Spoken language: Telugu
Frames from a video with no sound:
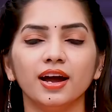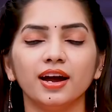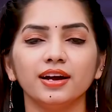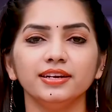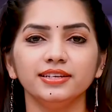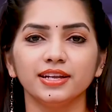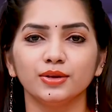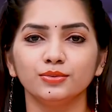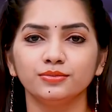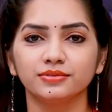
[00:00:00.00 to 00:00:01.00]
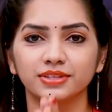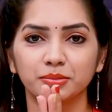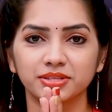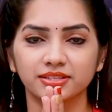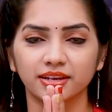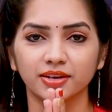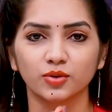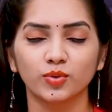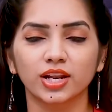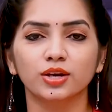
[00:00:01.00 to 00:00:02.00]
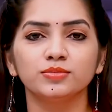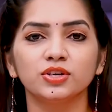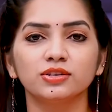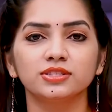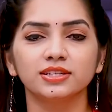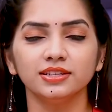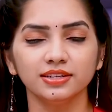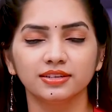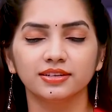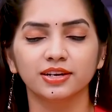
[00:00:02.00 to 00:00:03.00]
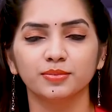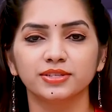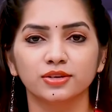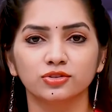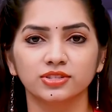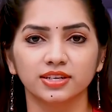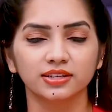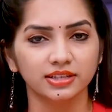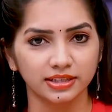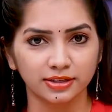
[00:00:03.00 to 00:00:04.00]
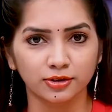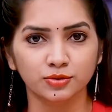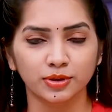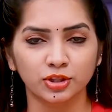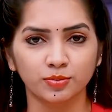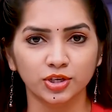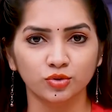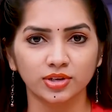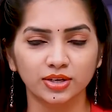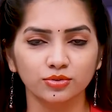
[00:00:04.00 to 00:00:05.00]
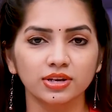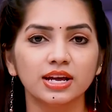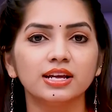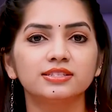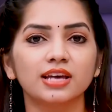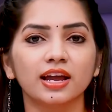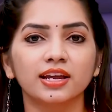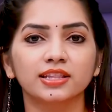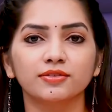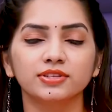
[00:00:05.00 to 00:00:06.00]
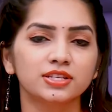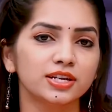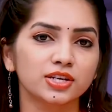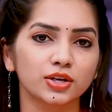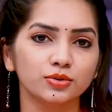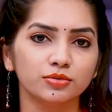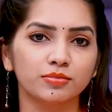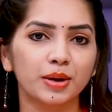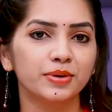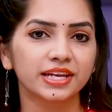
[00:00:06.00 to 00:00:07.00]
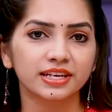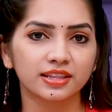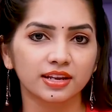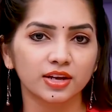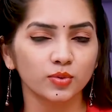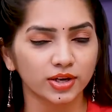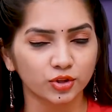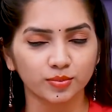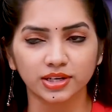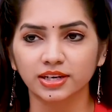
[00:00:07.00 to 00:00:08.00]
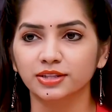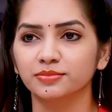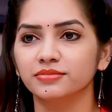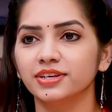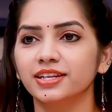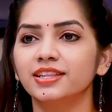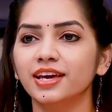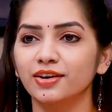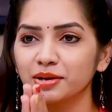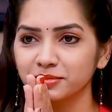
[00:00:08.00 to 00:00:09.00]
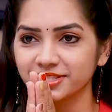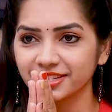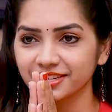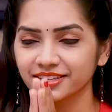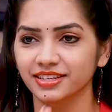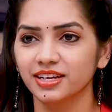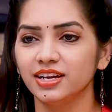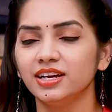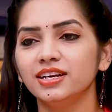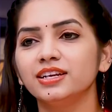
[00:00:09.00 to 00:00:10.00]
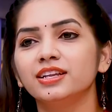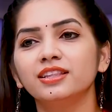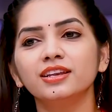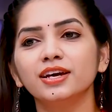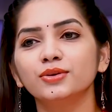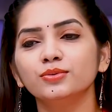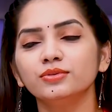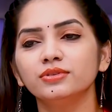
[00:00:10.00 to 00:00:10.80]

హాయ్ హలో నమస్తే వెల్కమ్ టు అవర్ ఛానల్ నేను మీ సౌజన్య ఈరోజు మనతో పాటు ఉన్నారు సాంకేతిక విశ్లేషకులు మామిడి గిరిధర్ గారు వారితో మాట్లాడుతాం గిరిధర్ గారు నమస్తే గిరిధర్ గారు